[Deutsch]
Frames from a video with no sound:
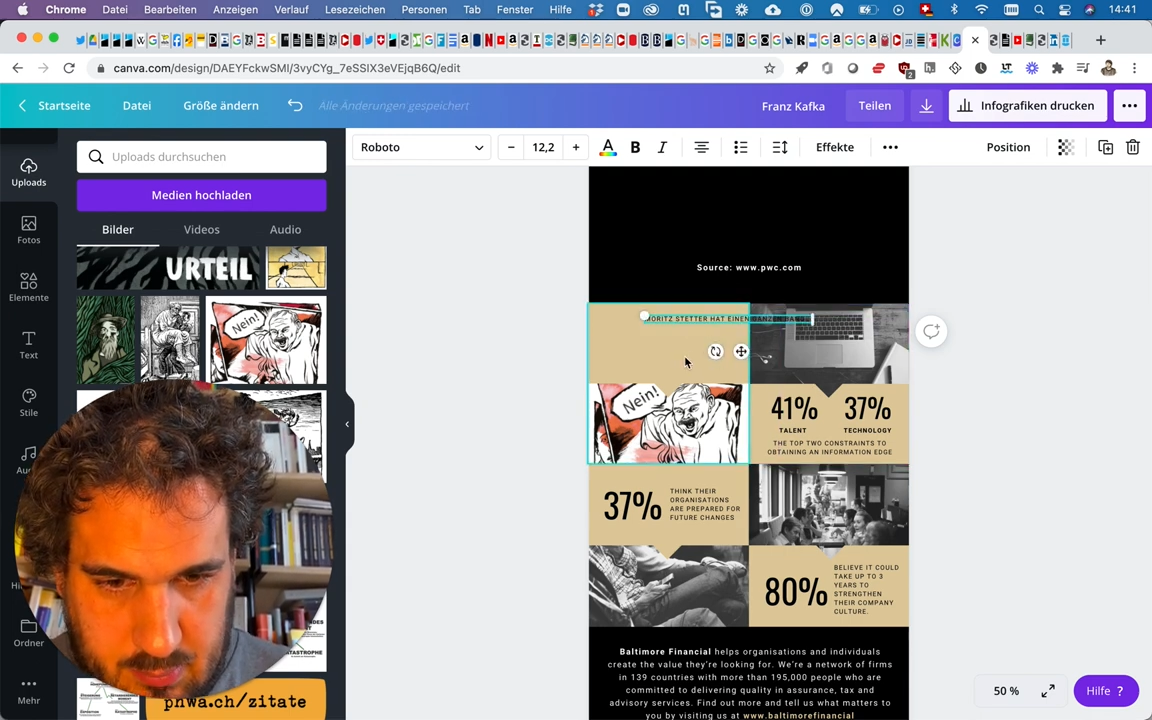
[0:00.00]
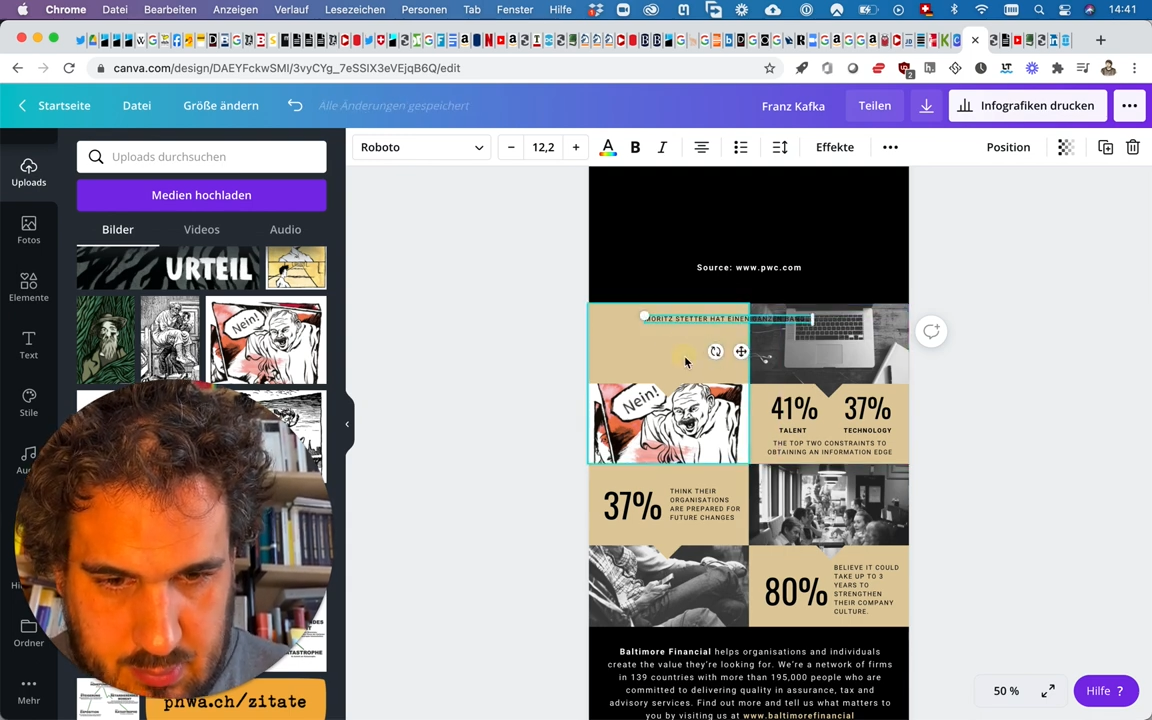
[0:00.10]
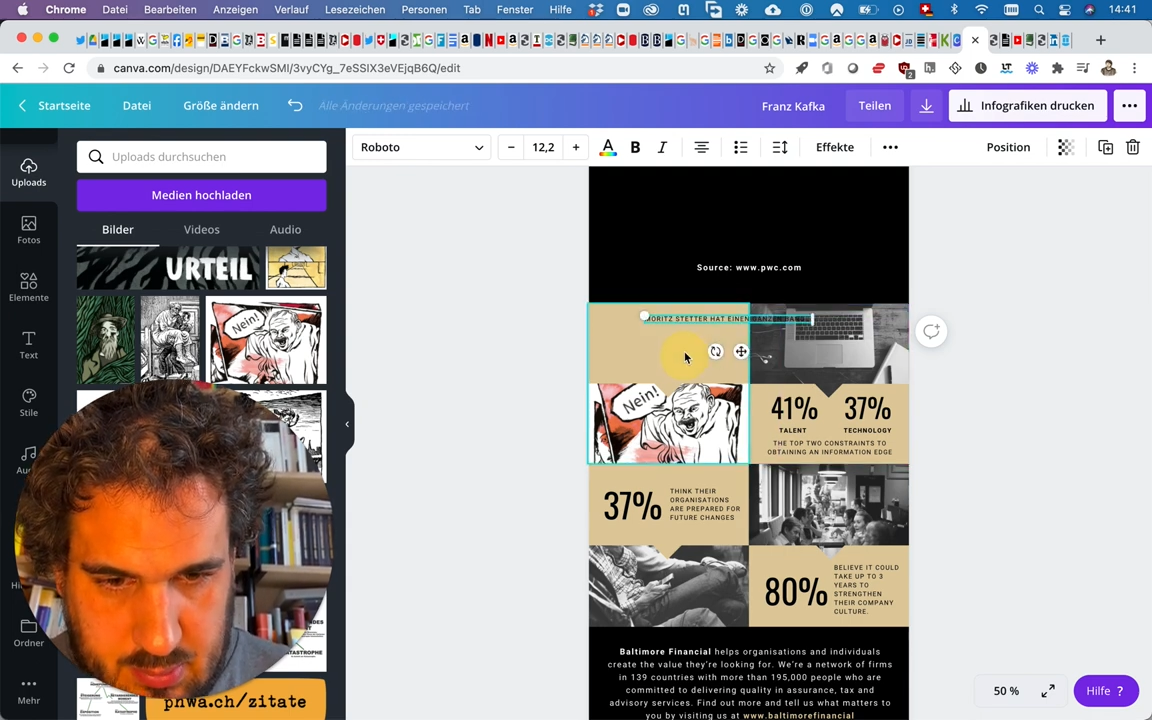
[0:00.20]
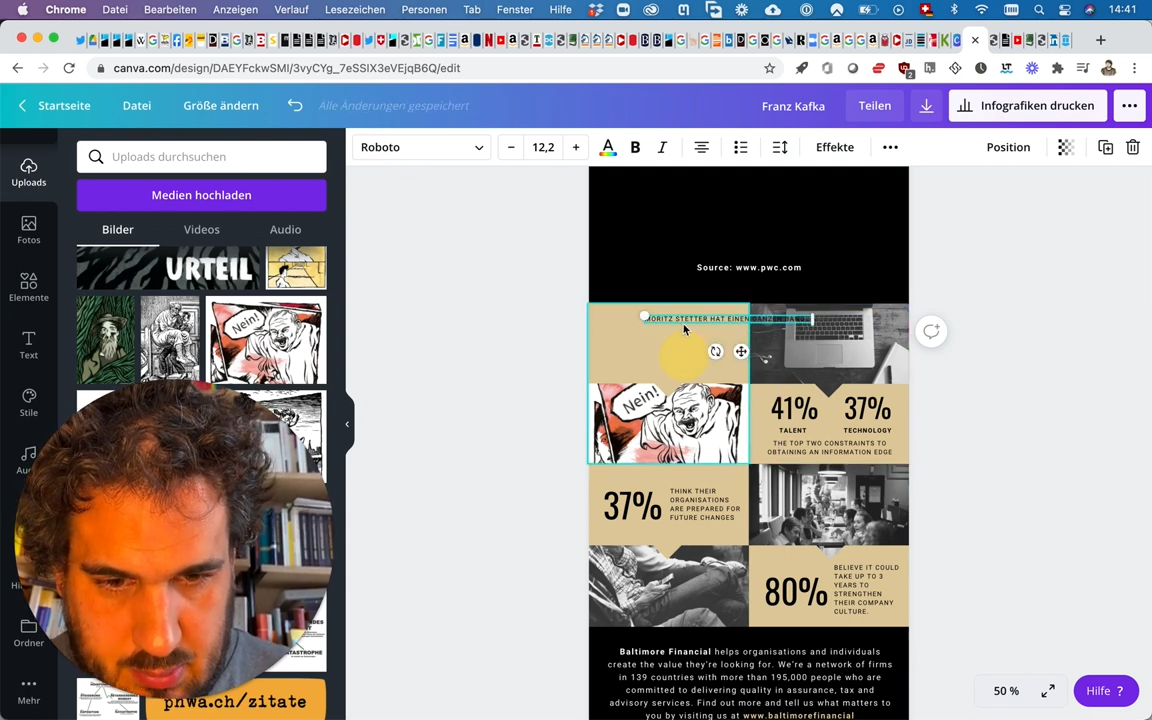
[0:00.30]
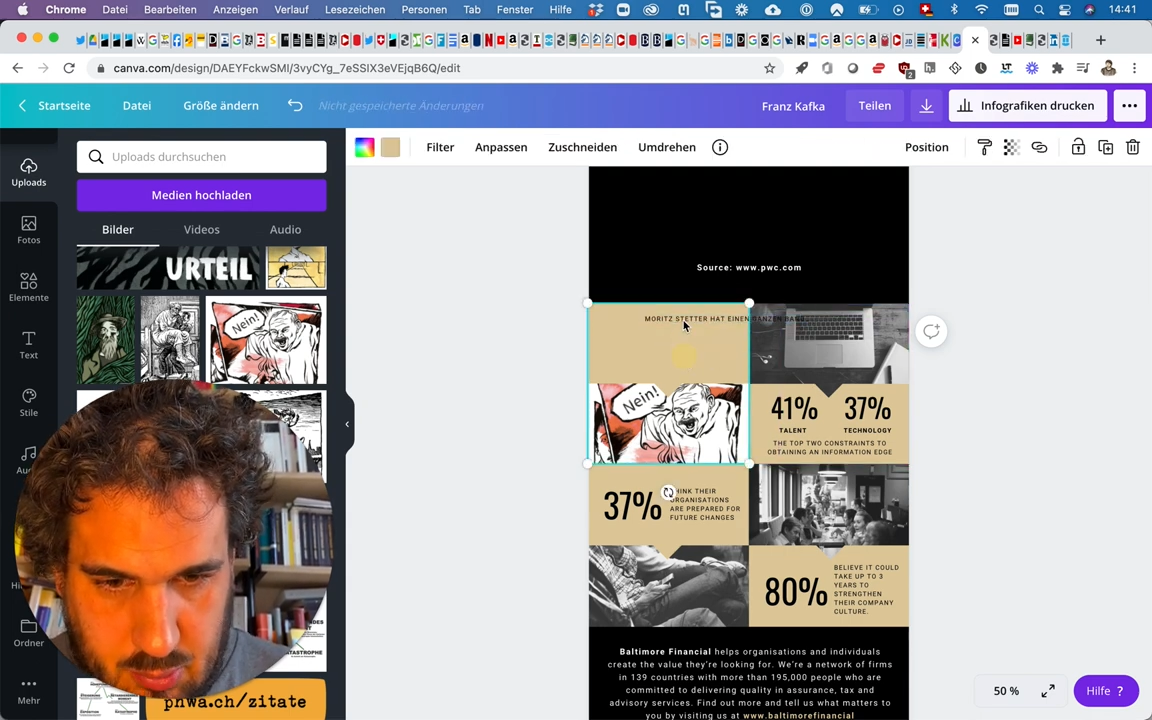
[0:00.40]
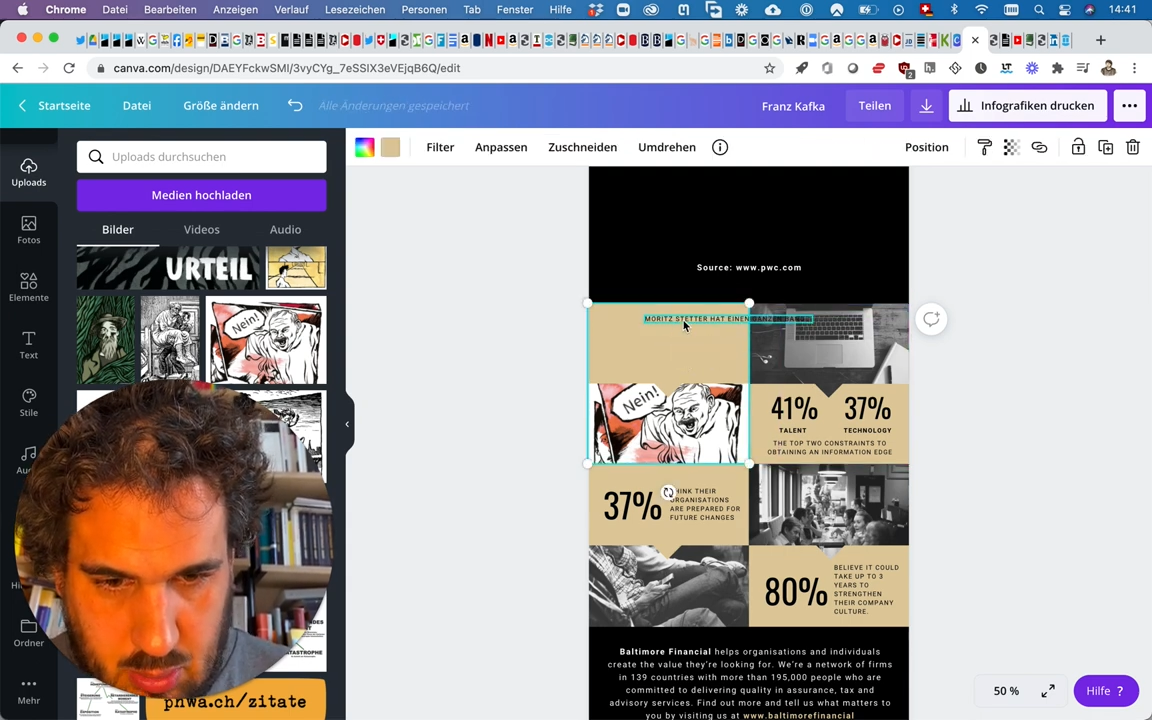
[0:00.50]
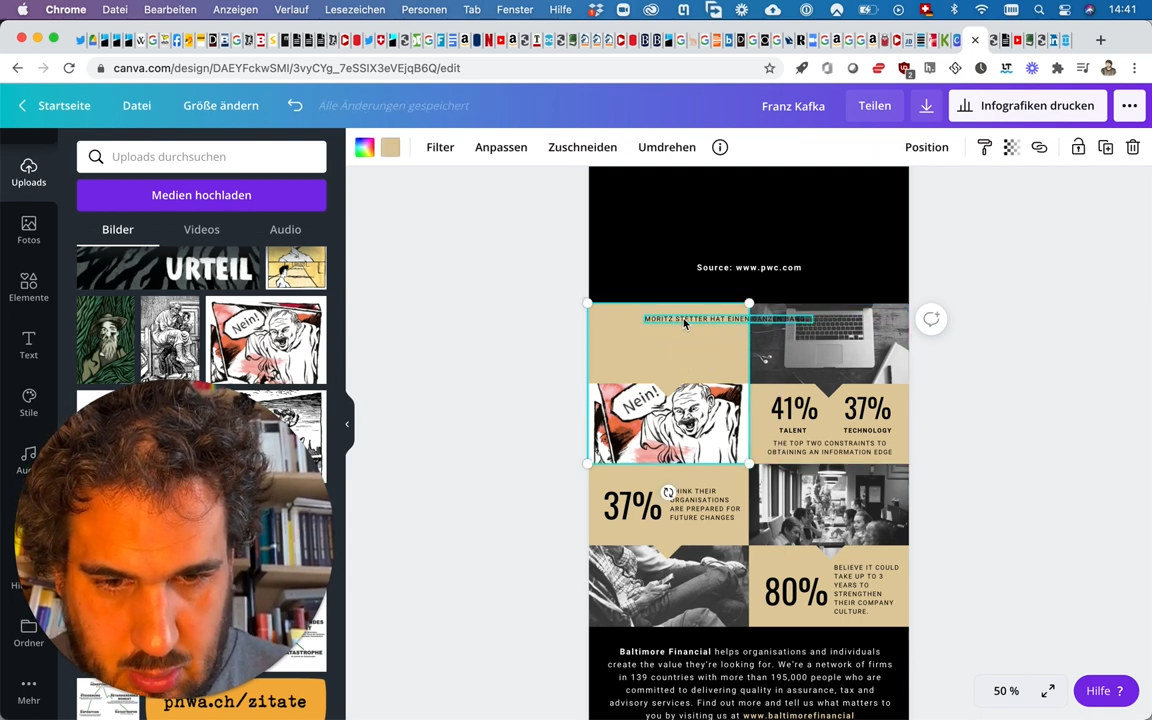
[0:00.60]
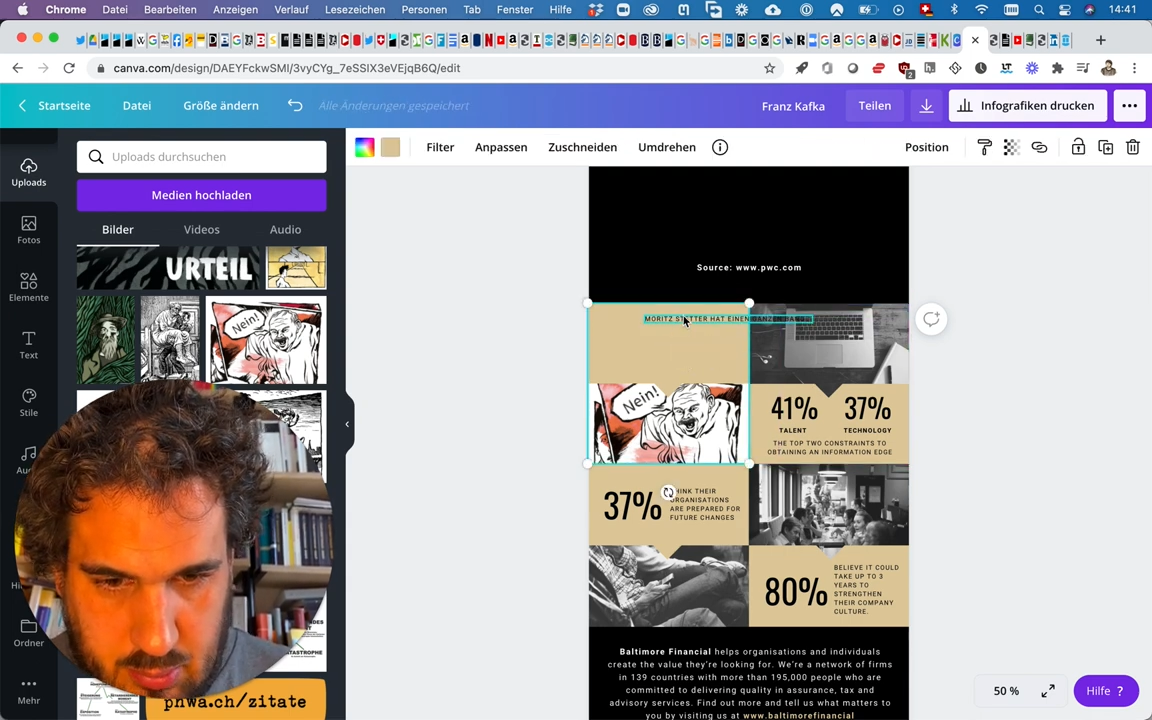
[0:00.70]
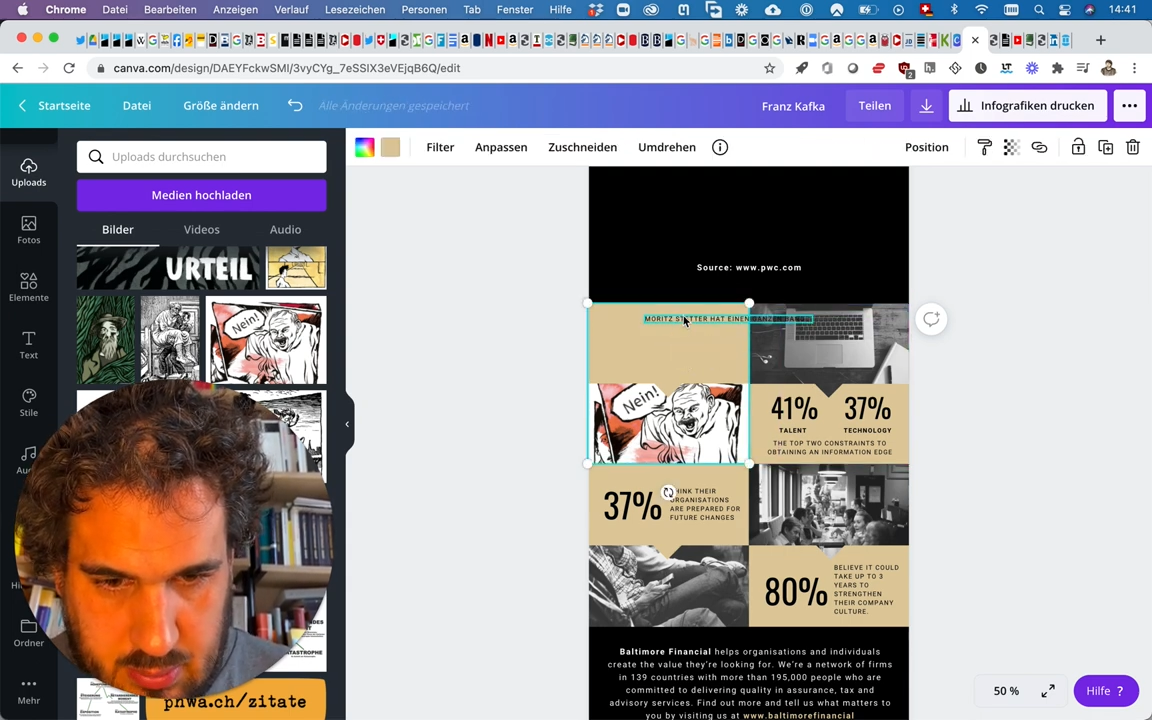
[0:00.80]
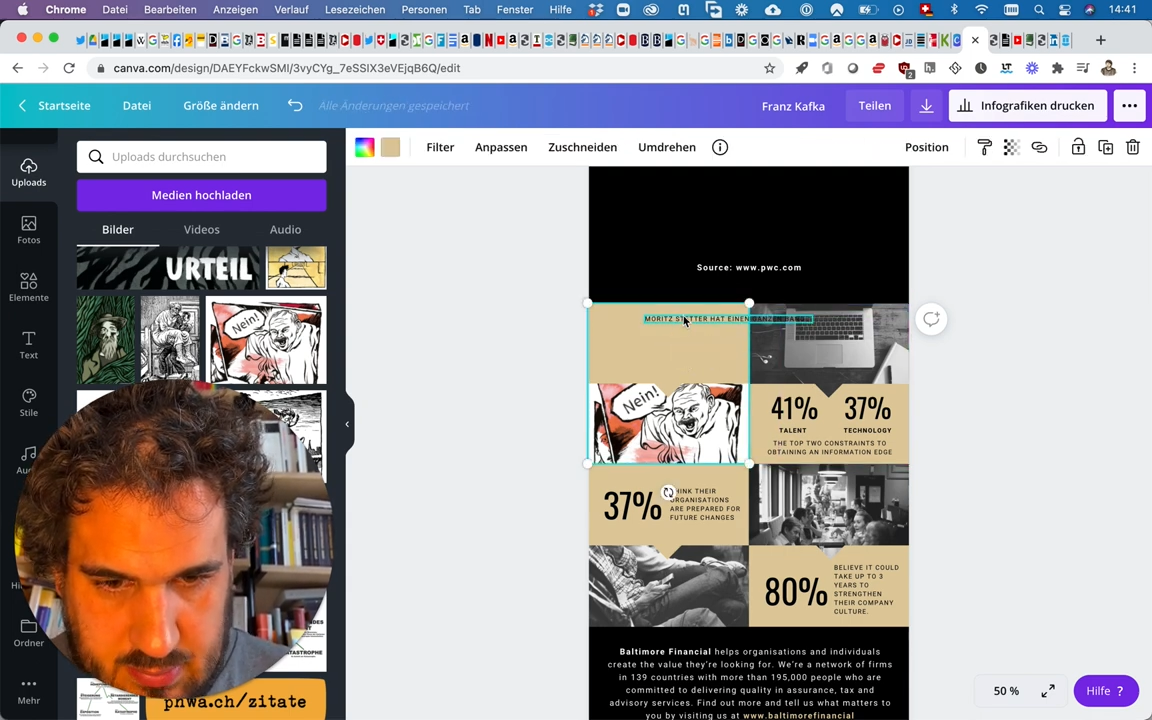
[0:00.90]
So,
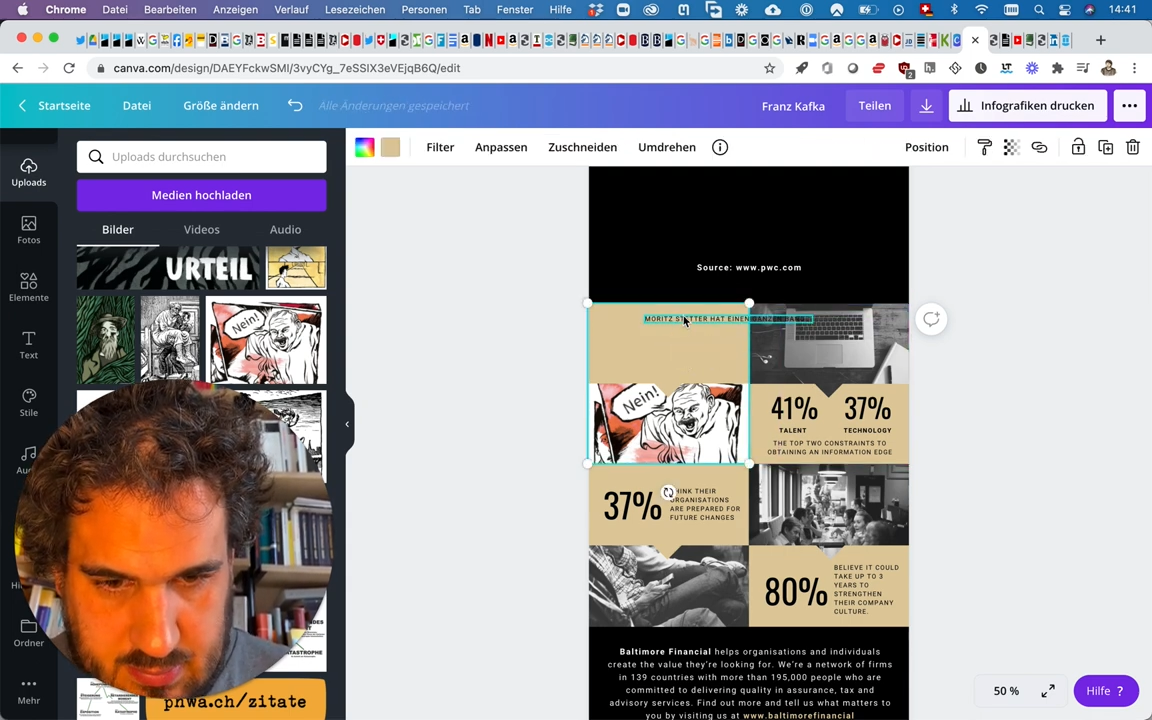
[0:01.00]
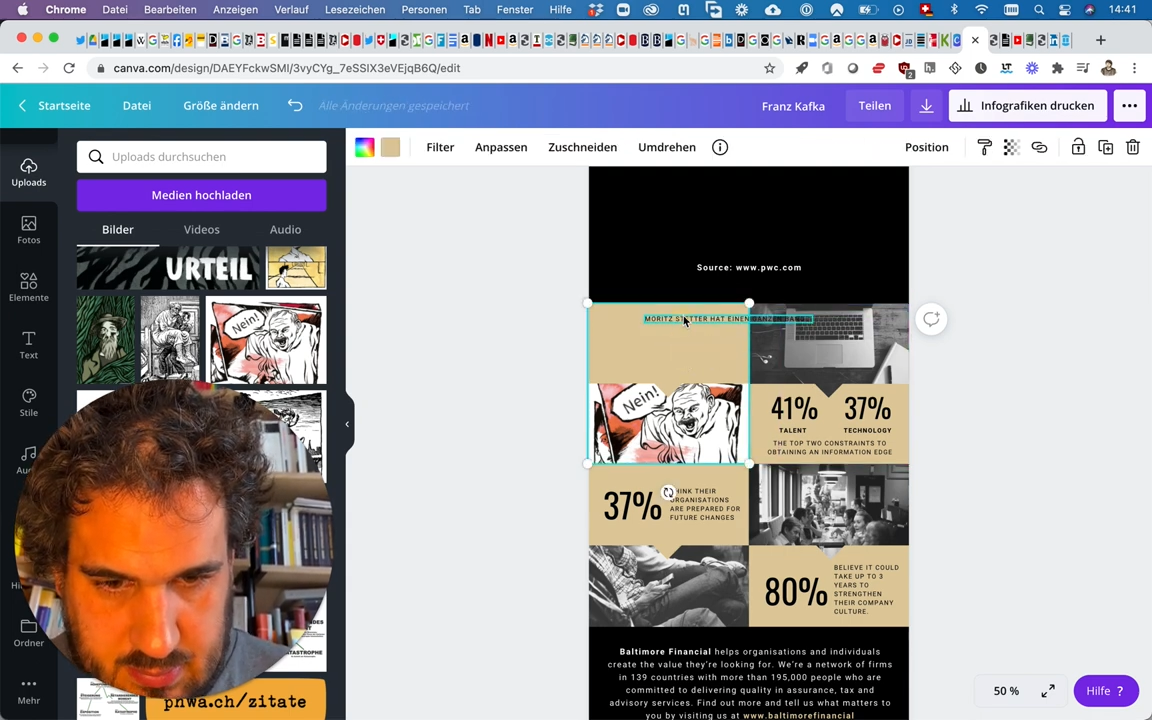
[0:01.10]
jetzt